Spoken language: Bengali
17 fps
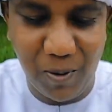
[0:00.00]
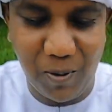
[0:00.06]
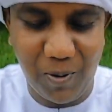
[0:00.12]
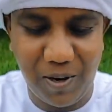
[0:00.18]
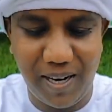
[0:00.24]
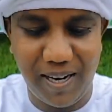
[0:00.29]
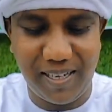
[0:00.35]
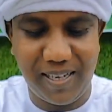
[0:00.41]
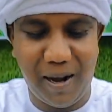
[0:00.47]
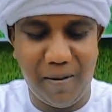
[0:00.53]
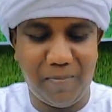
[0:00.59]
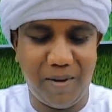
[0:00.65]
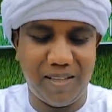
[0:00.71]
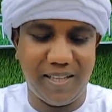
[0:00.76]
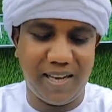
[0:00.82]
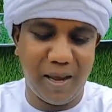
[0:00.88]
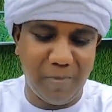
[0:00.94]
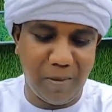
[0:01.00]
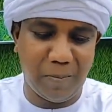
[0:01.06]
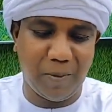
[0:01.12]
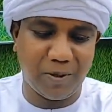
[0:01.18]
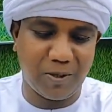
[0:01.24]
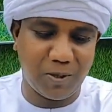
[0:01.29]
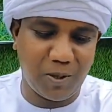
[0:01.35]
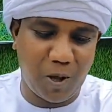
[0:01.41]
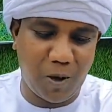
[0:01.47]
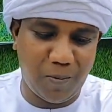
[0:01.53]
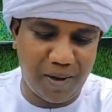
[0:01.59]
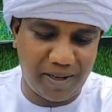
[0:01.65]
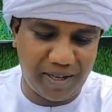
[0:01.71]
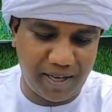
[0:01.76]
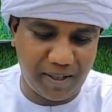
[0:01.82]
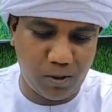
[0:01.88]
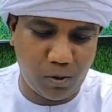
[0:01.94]
মনে করি এটা আপনাদের হেভি পছন্দ
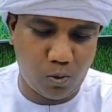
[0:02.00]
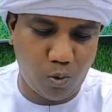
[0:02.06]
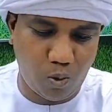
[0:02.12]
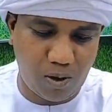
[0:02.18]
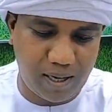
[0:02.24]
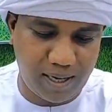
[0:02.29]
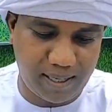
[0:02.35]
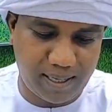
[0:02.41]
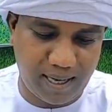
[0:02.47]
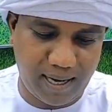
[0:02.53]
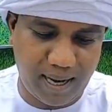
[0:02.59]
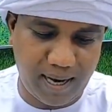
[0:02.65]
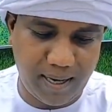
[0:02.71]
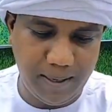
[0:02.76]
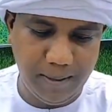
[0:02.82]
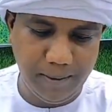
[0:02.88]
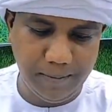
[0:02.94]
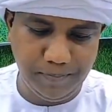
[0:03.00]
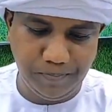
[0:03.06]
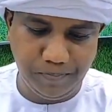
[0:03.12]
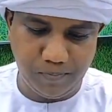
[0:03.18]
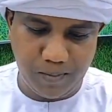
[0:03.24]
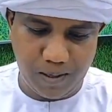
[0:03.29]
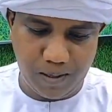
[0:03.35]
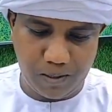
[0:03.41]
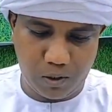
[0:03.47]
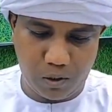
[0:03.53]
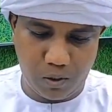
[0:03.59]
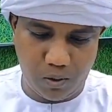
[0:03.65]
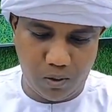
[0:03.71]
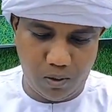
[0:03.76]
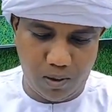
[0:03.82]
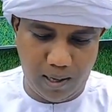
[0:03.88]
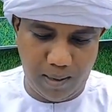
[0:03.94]
হবে এটা কিন্তু গোল্ডেন কালার
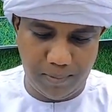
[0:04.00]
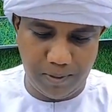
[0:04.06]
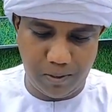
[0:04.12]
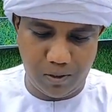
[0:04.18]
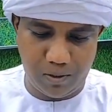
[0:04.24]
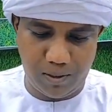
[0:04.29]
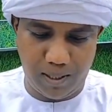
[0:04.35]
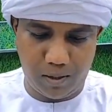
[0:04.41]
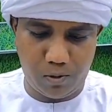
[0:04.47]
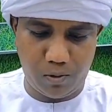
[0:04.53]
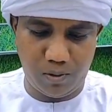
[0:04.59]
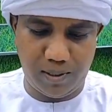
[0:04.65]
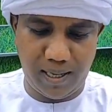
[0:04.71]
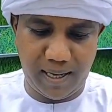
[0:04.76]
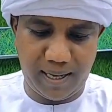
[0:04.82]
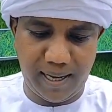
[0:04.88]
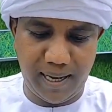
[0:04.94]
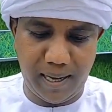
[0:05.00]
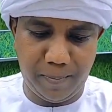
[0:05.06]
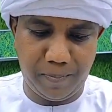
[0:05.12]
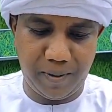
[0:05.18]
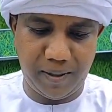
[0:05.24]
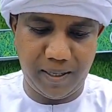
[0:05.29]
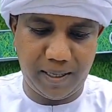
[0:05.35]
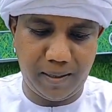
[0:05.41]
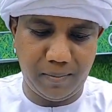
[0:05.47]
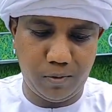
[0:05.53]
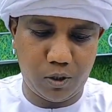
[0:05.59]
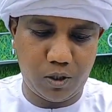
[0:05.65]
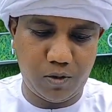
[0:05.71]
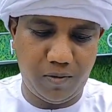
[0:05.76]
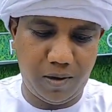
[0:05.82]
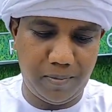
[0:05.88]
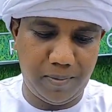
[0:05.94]
সো আমি যদি একটু দেখাই আপনাদেরকে
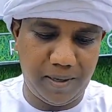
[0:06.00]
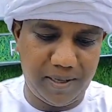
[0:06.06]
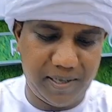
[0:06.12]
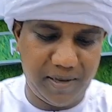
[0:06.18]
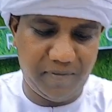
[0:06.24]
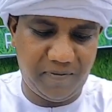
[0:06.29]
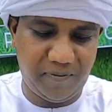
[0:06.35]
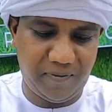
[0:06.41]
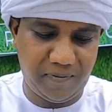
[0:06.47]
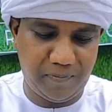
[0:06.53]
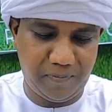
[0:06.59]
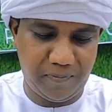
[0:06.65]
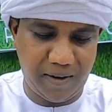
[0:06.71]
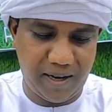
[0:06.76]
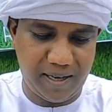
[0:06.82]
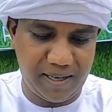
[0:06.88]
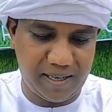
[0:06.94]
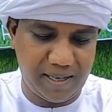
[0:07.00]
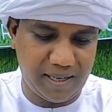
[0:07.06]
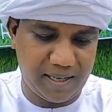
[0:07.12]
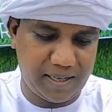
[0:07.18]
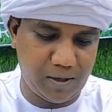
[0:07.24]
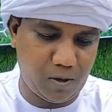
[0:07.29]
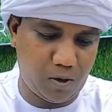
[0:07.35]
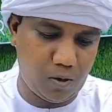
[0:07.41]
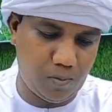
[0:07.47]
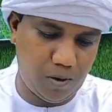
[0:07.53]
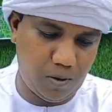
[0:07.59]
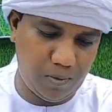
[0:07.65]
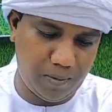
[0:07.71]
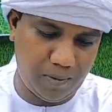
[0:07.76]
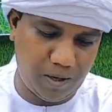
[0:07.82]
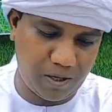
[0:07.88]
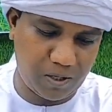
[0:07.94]
বুঝতে পারবেন এটা প্ল্যানটা কিরকম
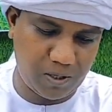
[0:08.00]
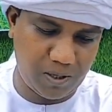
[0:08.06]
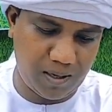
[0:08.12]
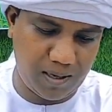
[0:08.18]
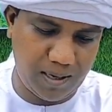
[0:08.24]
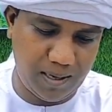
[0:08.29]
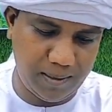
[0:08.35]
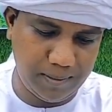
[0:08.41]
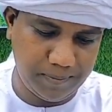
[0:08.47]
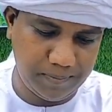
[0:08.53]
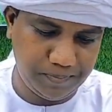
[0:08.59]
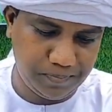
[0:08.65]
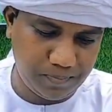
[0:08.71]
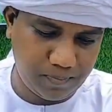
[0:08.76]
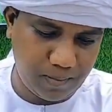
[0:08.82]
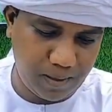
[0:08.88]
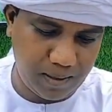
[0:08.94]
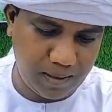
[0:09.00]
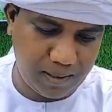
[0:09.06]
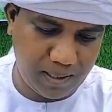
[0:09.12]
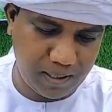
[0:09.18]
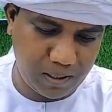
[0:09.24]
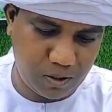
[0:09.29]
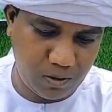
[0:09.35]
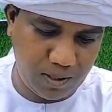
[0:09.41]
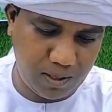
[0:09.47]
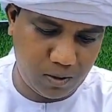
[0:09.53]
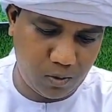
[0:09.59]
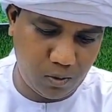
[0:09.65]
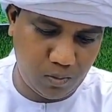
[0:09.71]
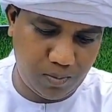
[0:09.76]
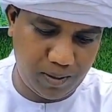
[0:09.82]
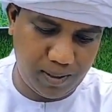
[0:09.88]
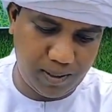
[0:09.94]
হবে মার্শাল্লাহ এটা আসলে
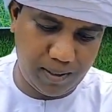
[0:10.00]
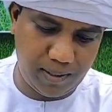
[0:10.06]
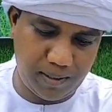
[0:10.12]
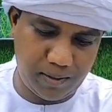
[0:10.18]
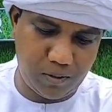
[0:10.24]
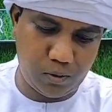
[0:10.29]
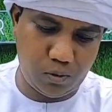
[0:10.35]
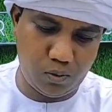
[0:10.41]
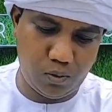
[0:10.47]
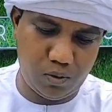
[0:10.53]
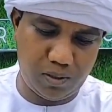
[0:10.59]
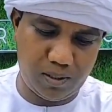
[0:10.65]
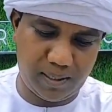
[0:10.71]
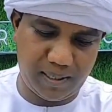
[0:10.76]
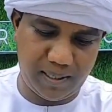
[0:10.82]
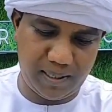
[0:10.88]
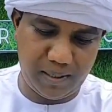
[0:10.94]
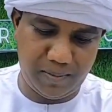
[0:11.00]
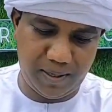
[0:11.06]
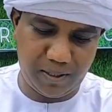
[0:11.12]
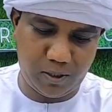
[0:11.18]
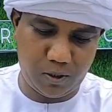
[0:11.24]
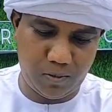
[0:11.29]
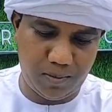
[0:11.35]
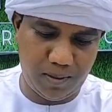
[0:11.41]
খুবই জুস একটা ডিভাইস